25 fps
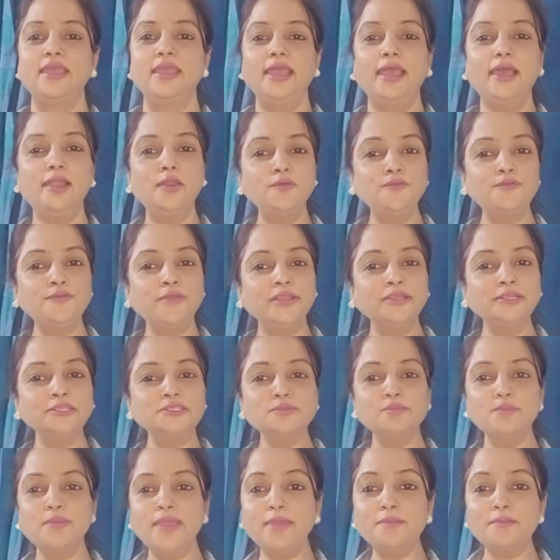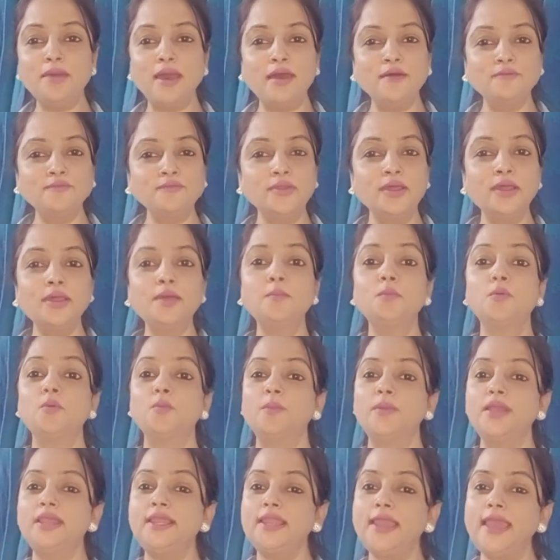हेलो फ्रेंड्स मैं भावना
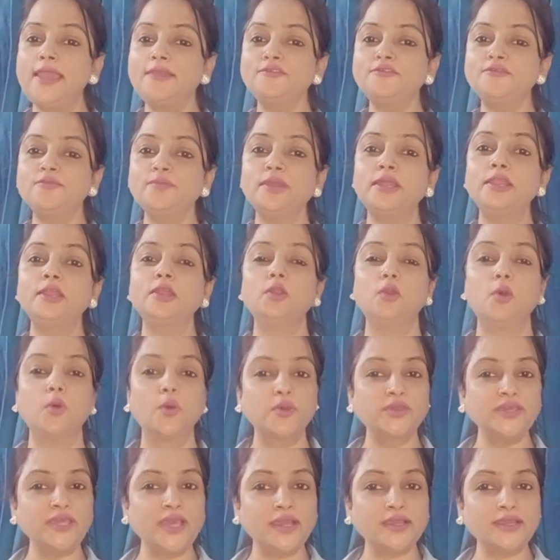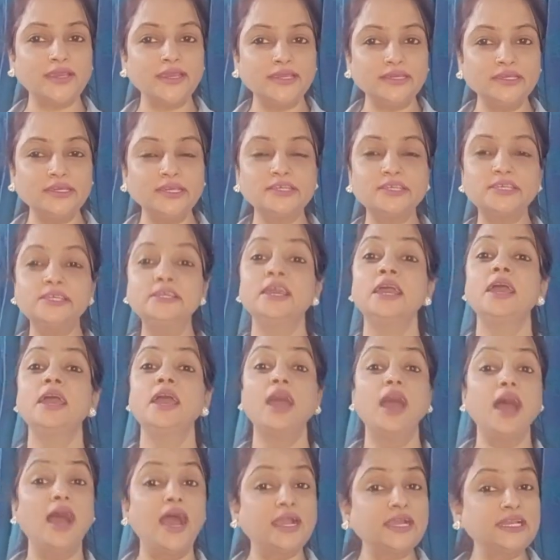मुंबई लाइफ में लोग क्या कहेंगे कि
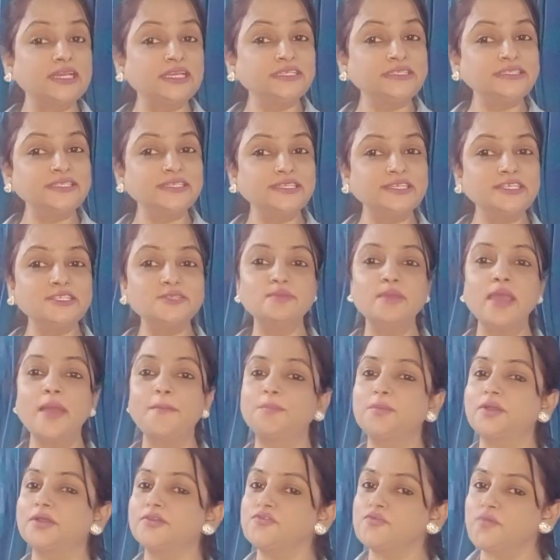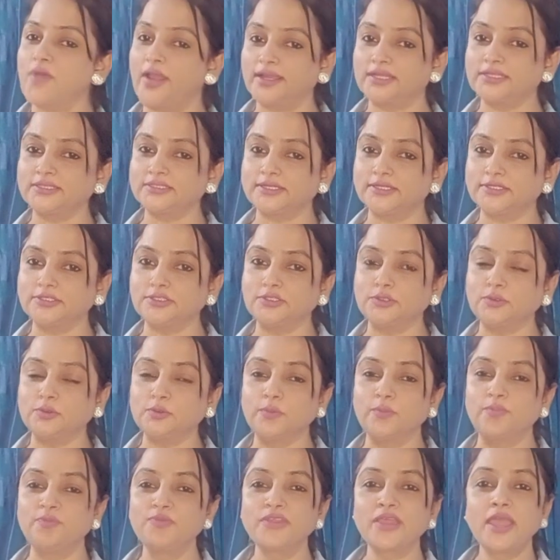अगली सीरीज़ में आपका स्वागत करती हूँ
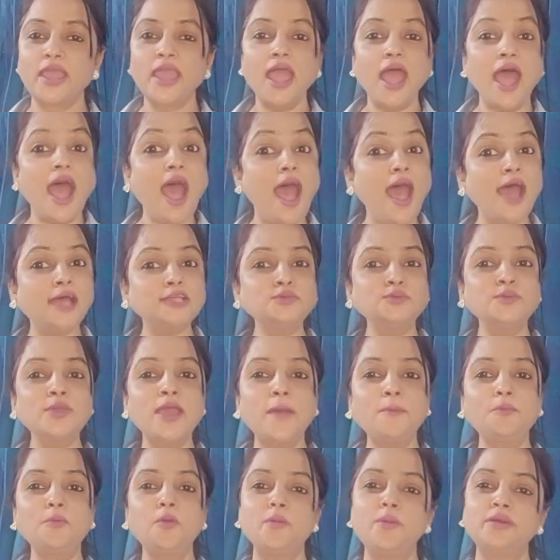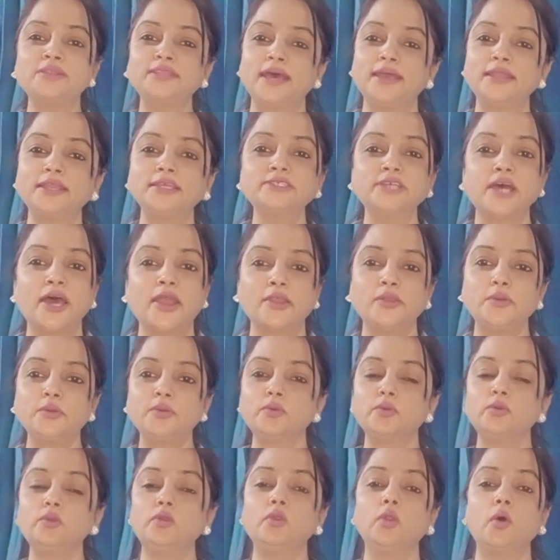आज मैं आपको बताने जा रही
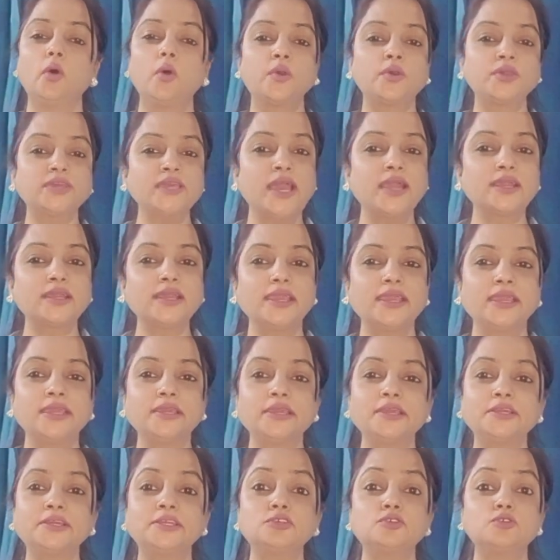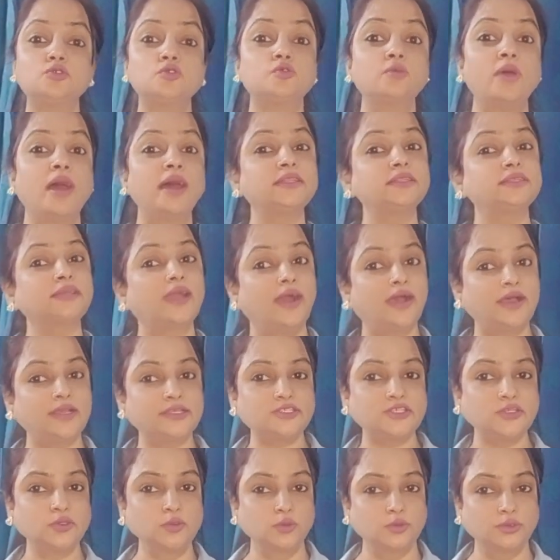हूँ लोग क्या कहेंगे कि शुरुआत कहाँ
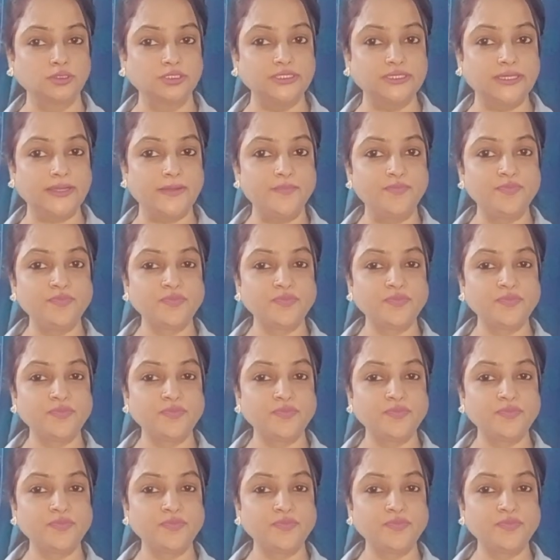से होती है